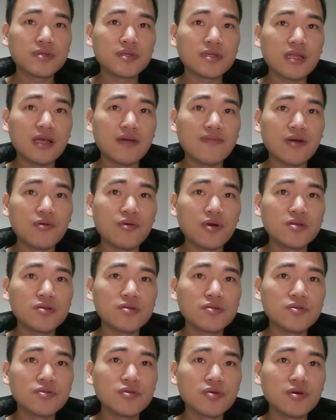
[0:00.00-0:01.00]
大法
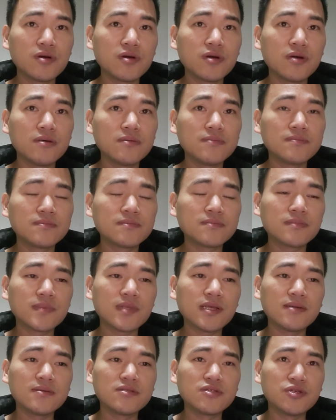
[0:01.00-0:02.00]
官说：“
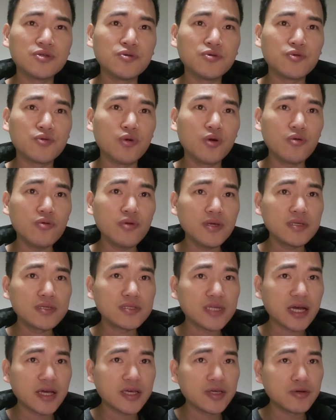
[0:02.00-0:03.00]
那只有国会
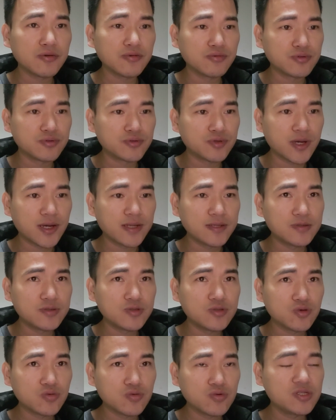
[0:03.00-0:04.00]
才有权
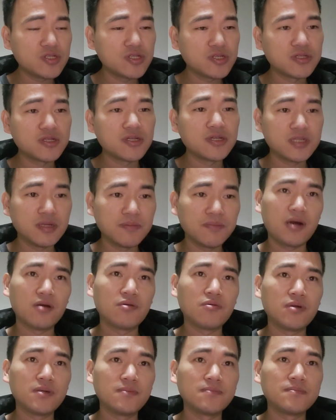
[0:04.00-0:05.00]
终止人身保
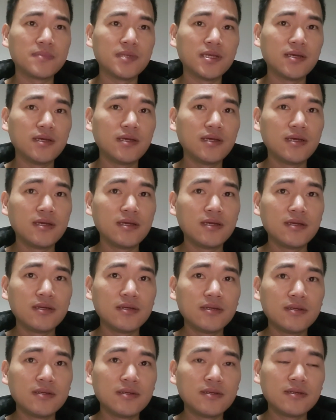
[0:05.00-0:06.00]
护
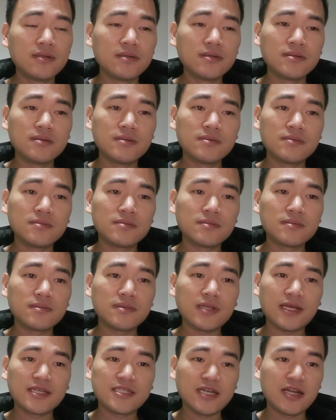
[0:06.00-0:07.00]
令。”
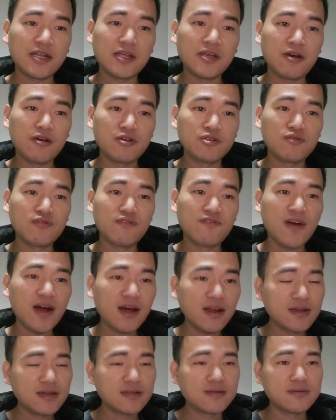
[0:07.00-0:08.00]
他下令要求
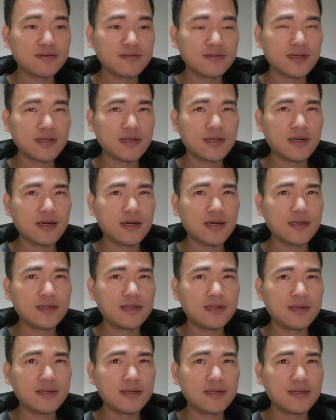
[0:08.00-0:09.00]
放了那个
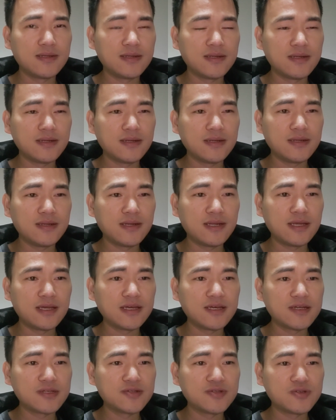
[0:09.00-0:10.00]
林
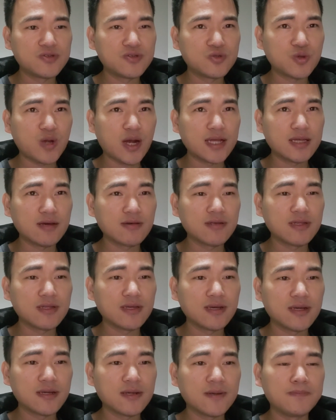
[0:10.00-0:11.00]
肯抓到的
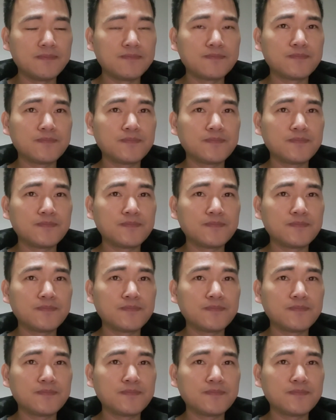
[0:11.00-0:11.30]
那个人。